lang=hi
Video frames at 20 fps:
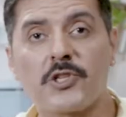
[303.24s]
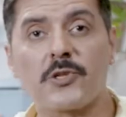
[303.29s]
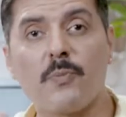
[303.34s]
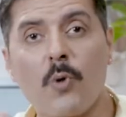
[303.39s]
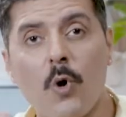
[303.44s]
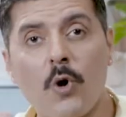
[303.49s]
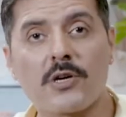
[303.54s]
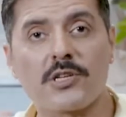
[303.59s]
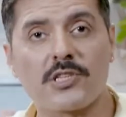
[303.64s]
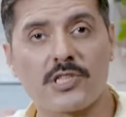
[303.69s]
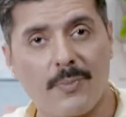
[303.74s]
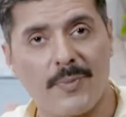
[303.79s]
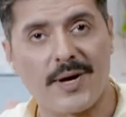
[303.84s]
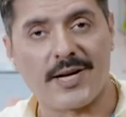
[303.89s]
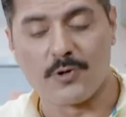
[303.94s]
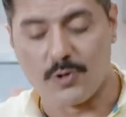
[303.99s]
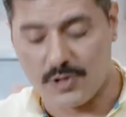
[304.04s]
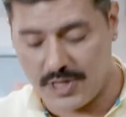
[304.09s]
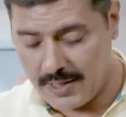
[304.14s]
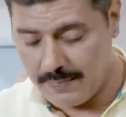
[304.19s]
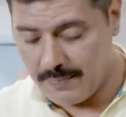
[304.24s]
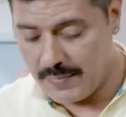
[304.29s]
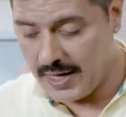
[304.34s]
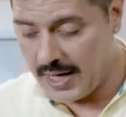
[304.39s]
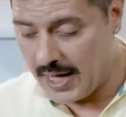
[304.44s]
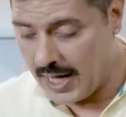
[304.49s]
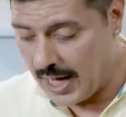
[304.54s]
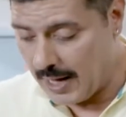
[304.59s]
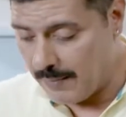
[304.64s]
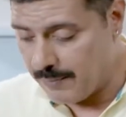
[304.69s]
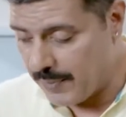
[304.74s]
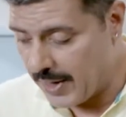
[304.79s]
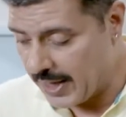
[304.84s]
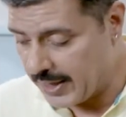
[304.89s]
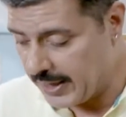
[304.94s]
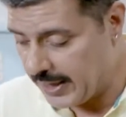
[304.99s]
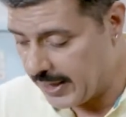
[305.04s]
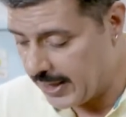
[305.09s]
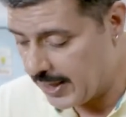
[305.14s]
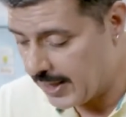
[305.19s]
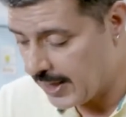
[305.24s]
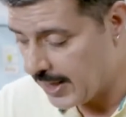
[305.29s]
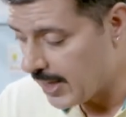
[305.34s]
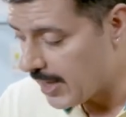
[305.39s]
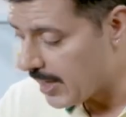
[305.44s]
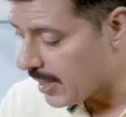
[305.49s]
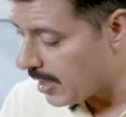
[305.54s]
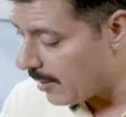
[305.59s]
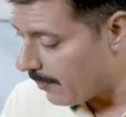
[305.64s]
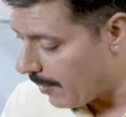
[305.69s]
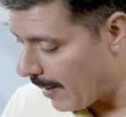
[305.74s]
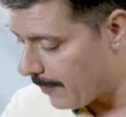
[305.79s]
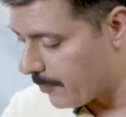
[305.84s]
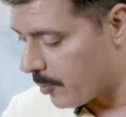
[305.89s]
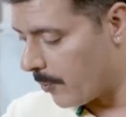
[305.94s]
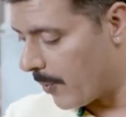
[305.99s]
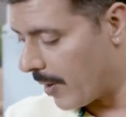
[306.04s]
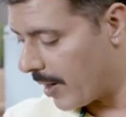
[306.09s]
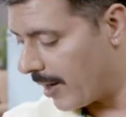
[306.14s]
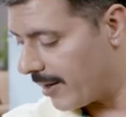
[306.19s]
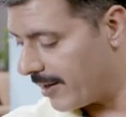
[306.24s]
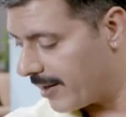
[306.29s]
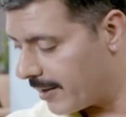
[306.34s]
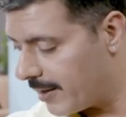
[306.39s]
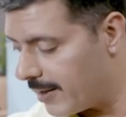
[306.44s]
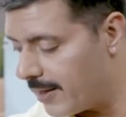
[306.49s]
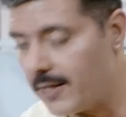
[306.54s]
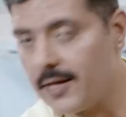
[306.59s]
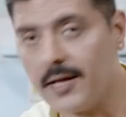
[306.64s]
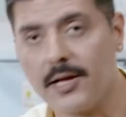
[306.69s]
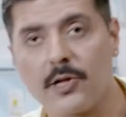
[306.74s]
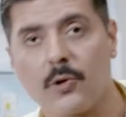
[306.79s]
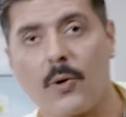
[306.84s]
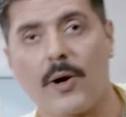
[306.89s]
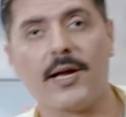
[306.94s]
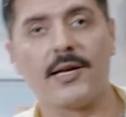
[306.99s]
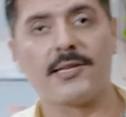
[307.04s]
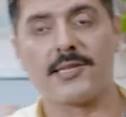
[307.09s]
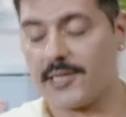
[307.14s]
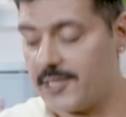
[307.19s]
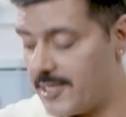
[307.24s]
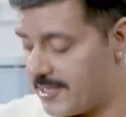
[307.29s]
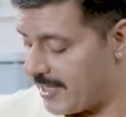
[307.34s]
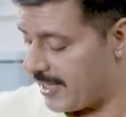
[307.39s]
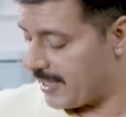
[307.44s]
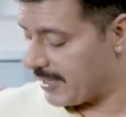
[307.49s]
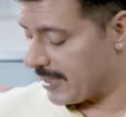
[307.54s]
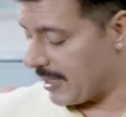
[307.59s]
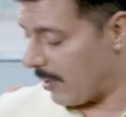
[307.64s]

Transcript: स्मोक टोमेटो डिप अब बारी है कबाब को पकाने की तो आइए जल्दी से एक